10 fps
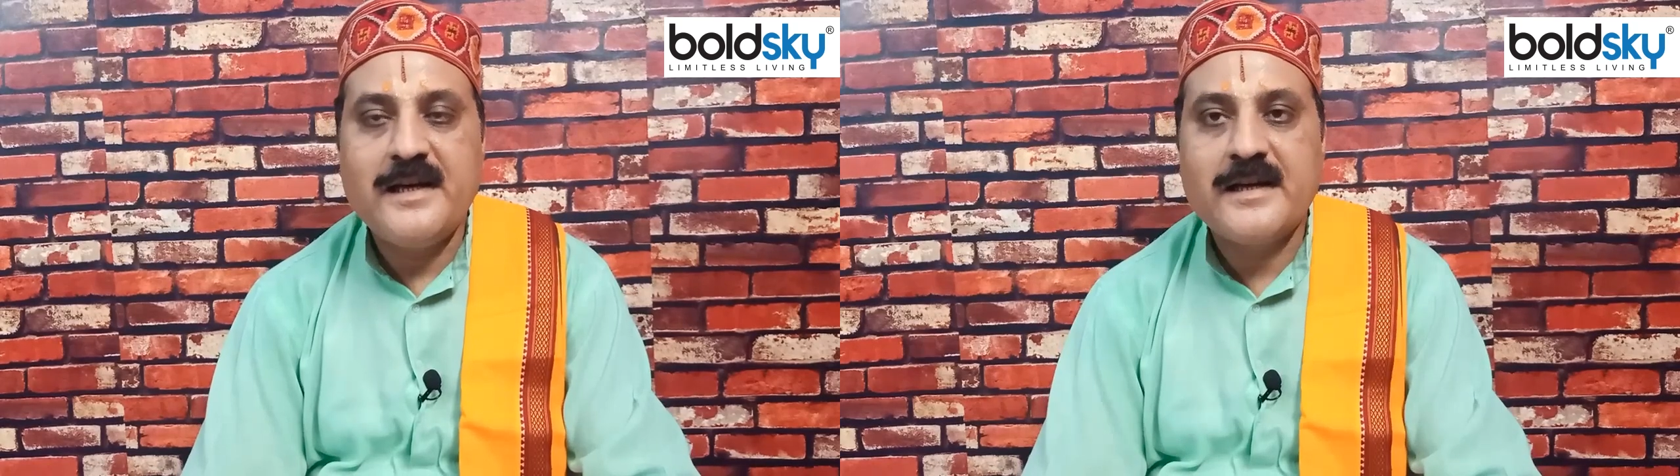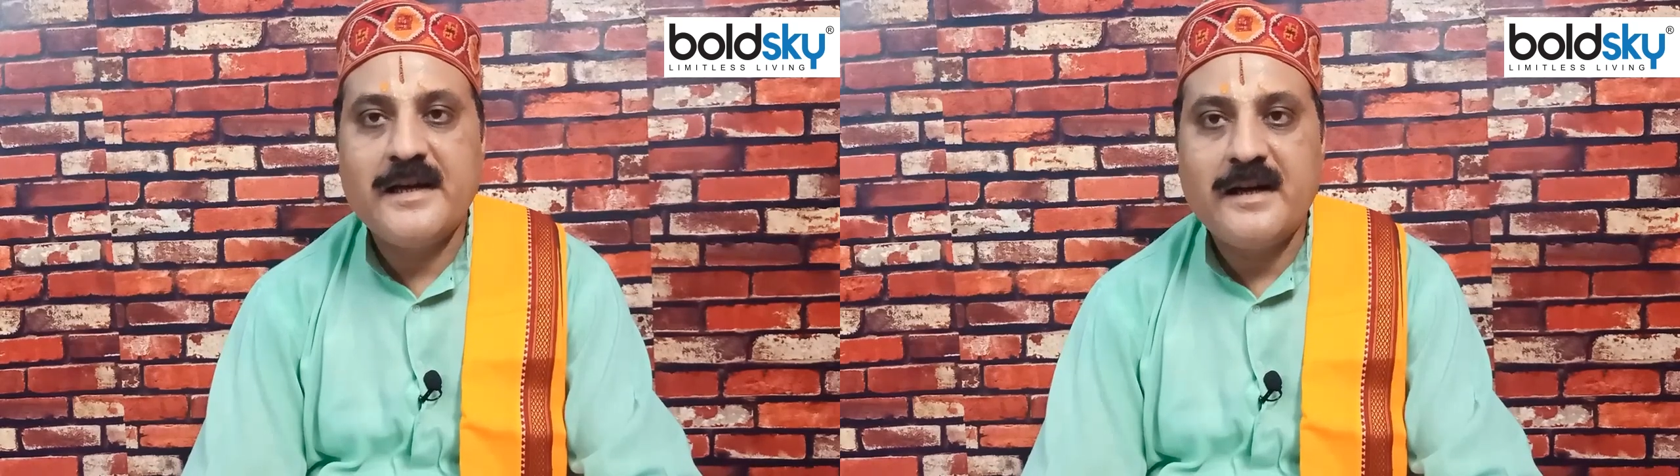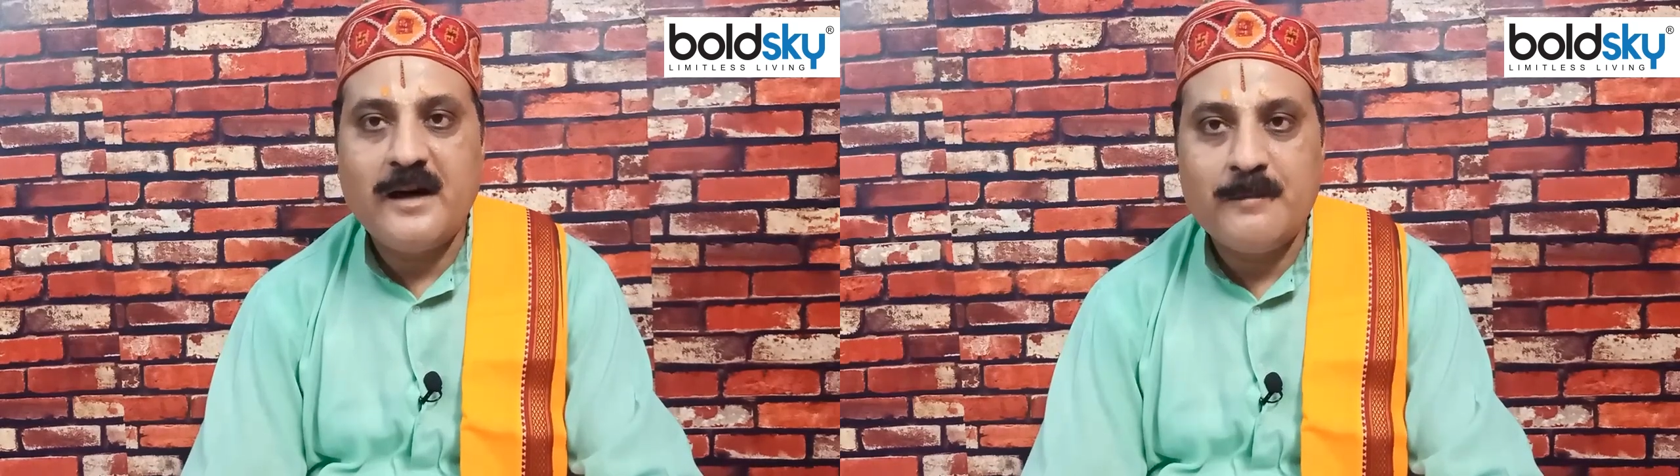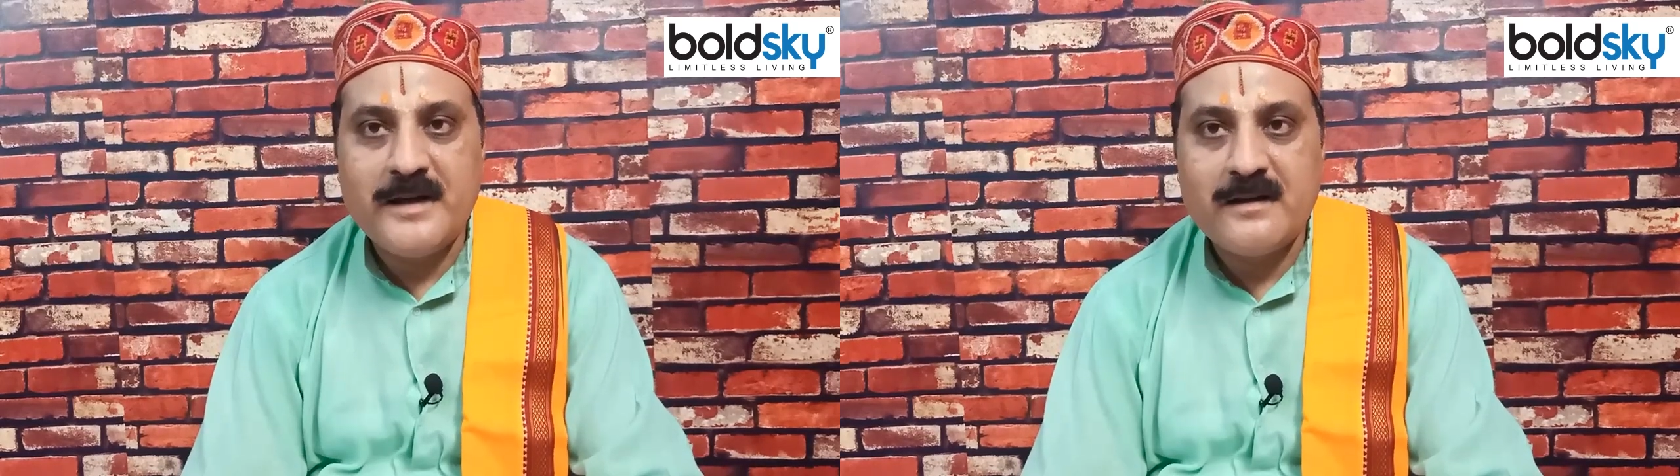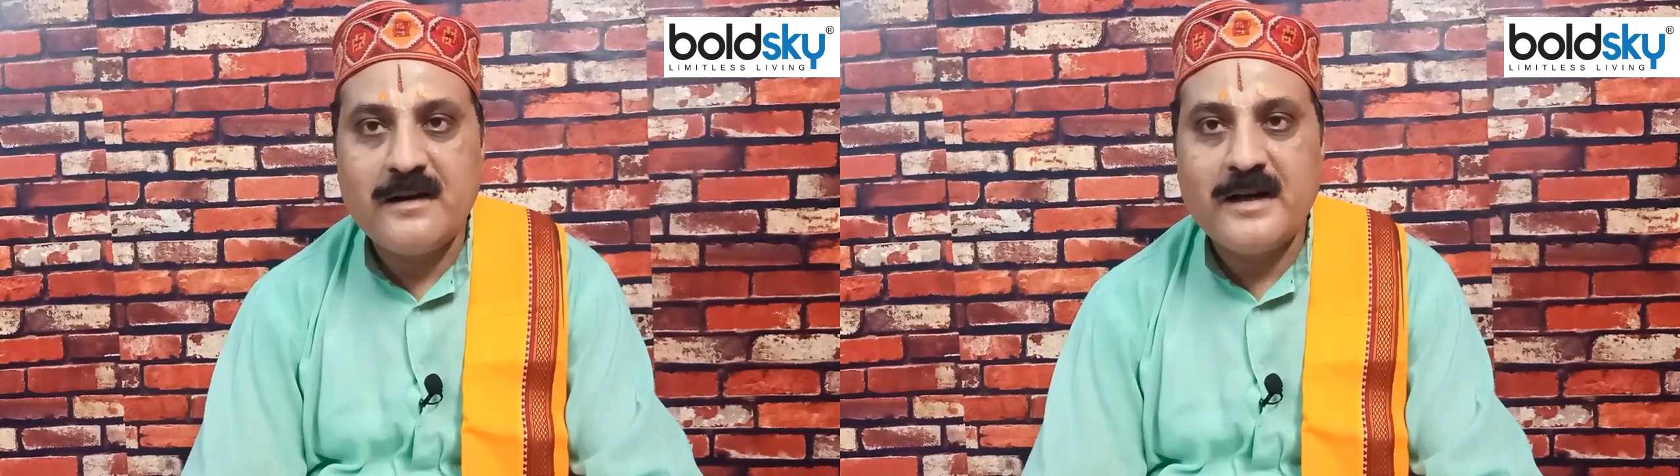खेलेंगे
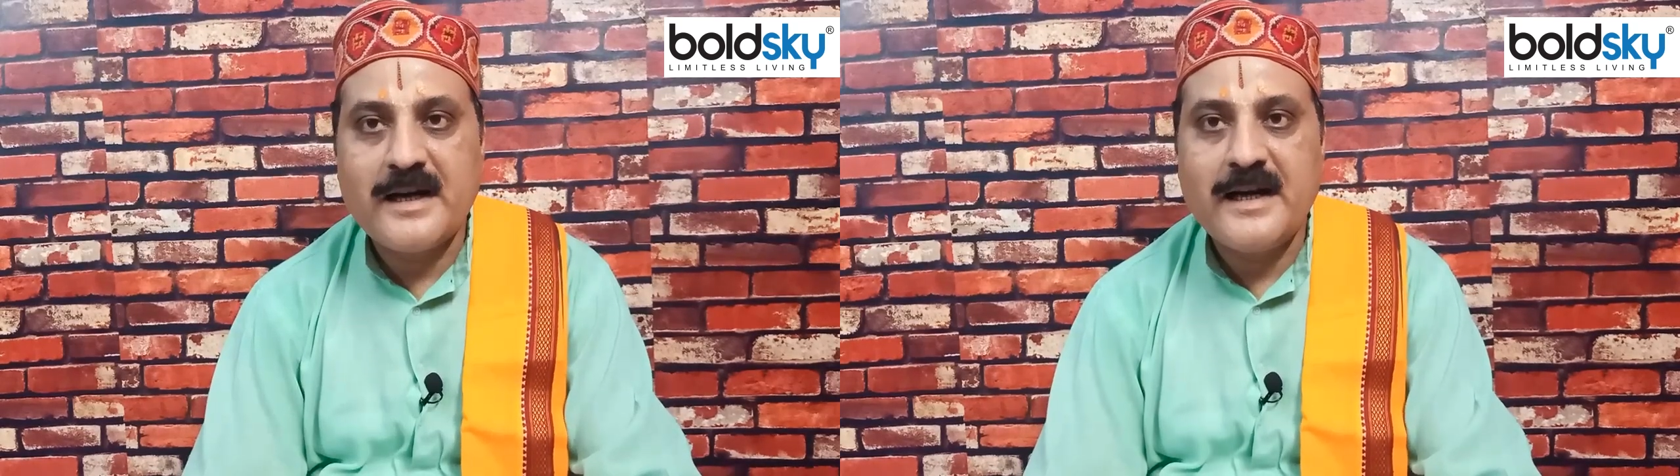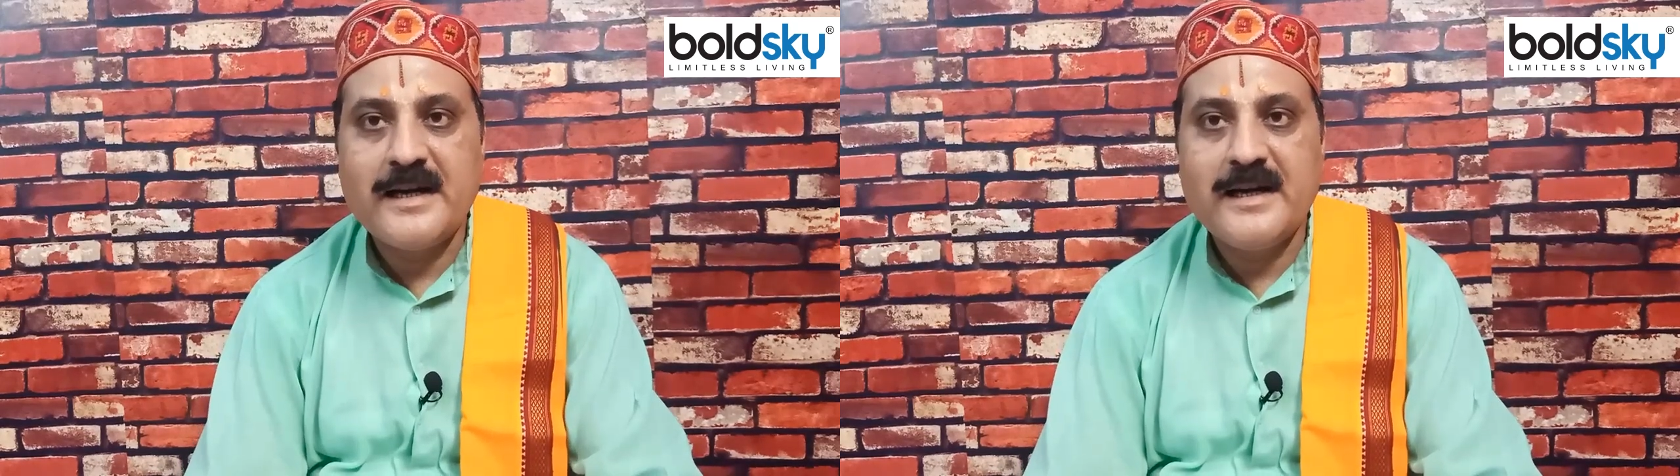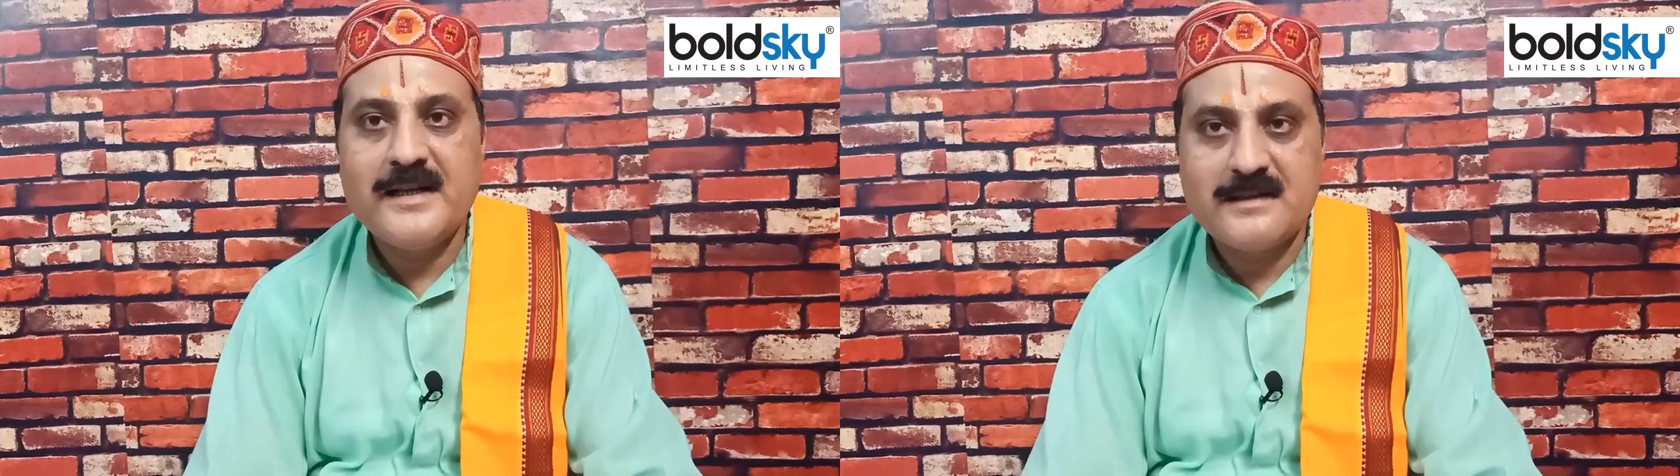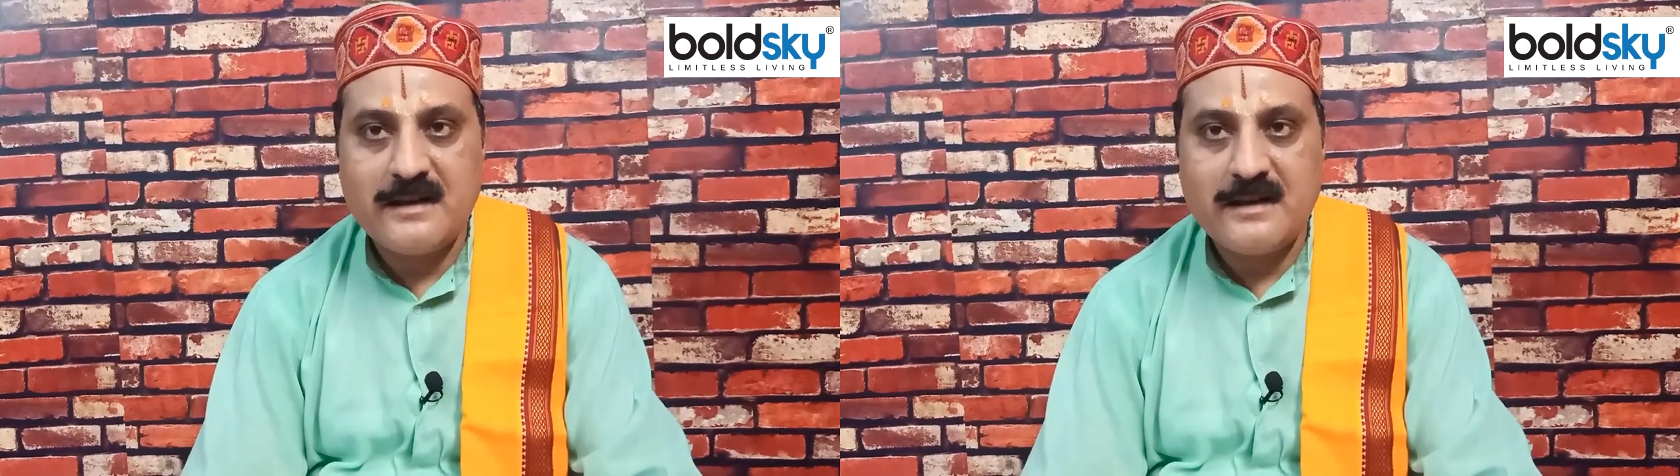अबीर लगाएंगे